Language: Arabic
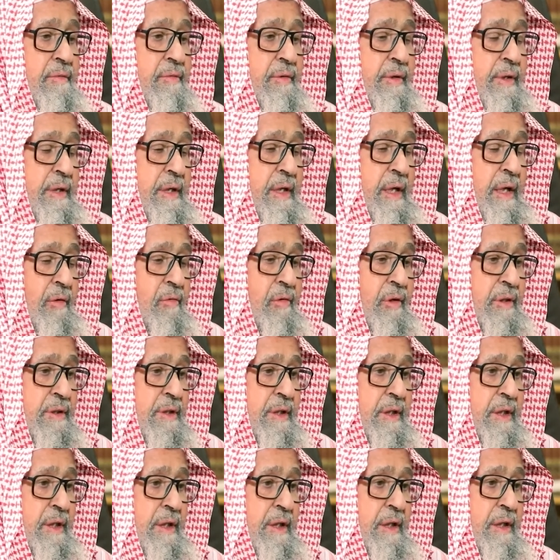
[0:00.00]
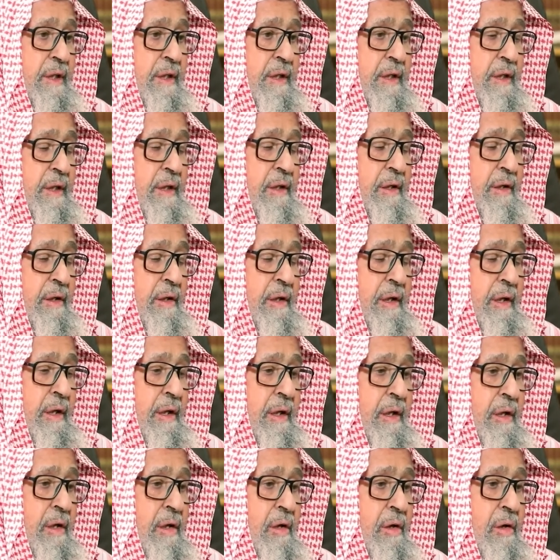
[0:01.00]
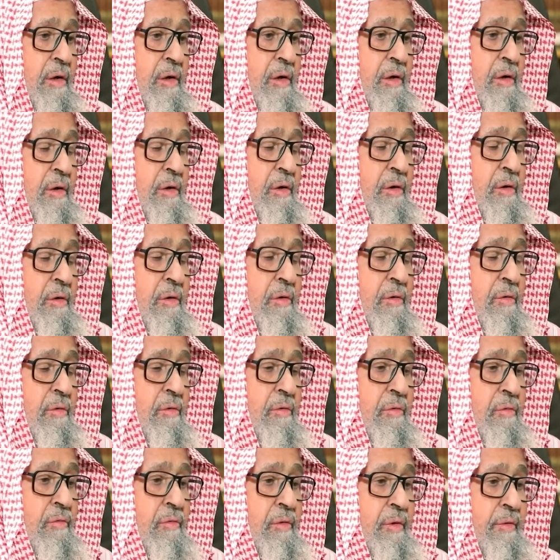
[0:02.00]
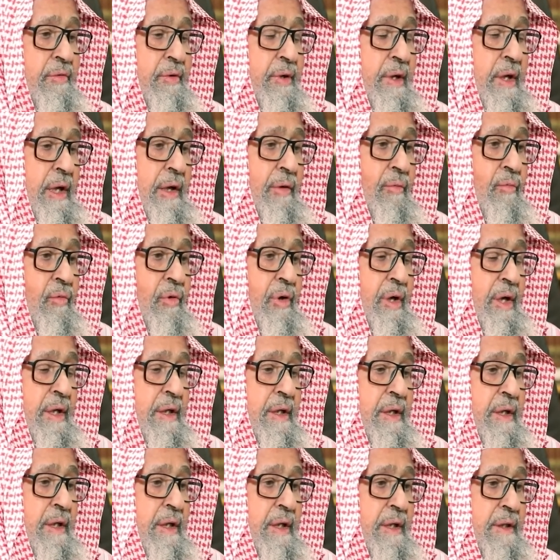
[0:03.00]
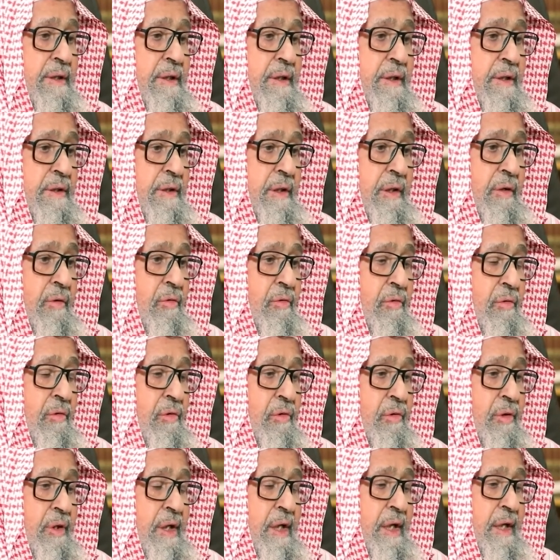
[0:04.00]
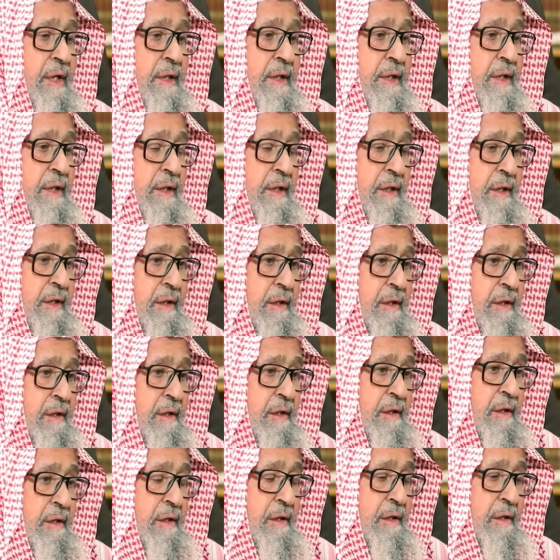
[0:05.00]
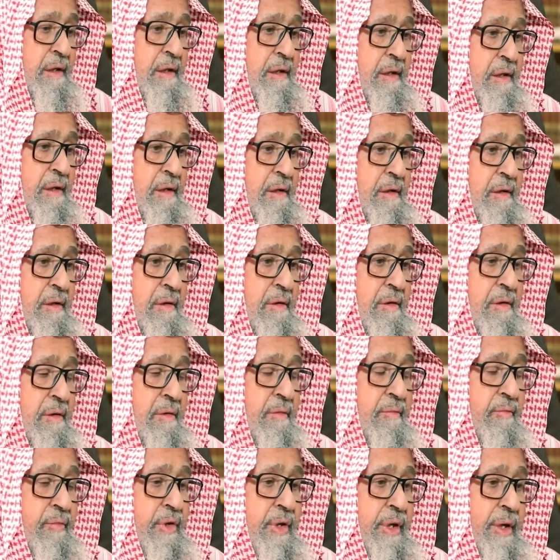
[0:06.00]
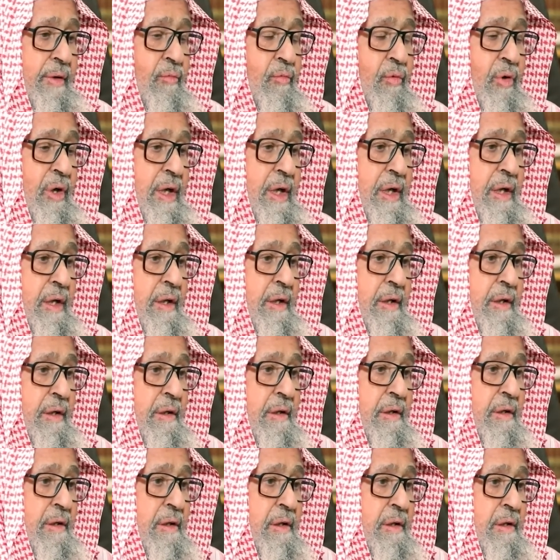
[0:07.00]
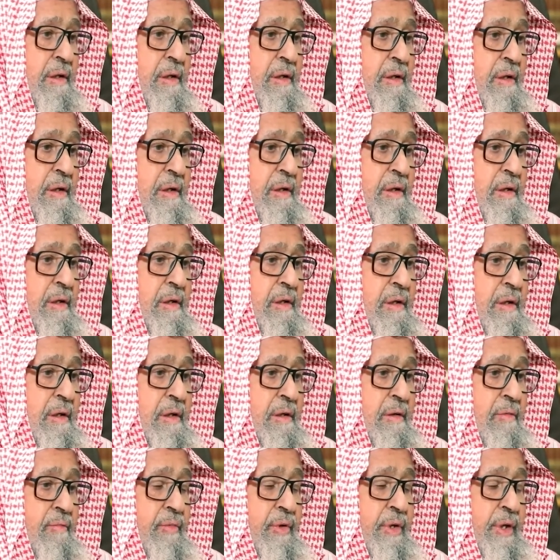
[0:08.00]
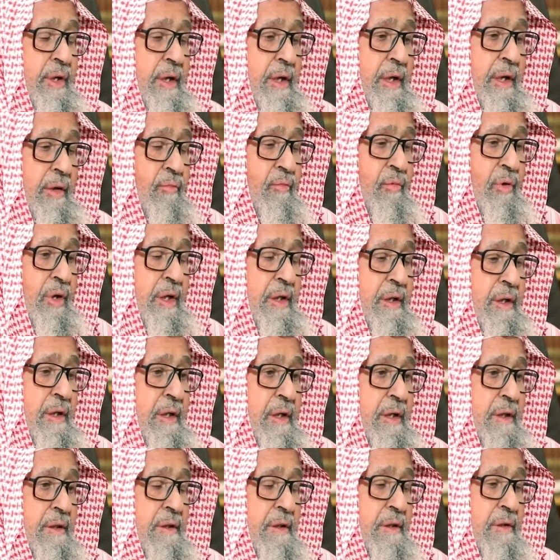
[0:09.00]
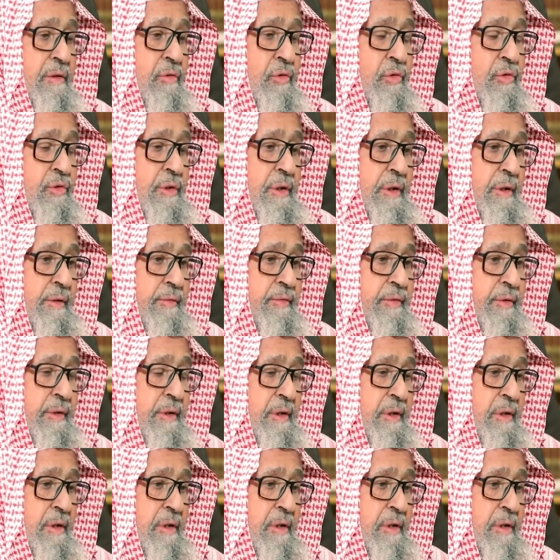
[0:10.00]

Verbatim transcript: في دعوته إلى الله وفي الأموال التي تؤول إليه من أموال من الأموال التي تصرف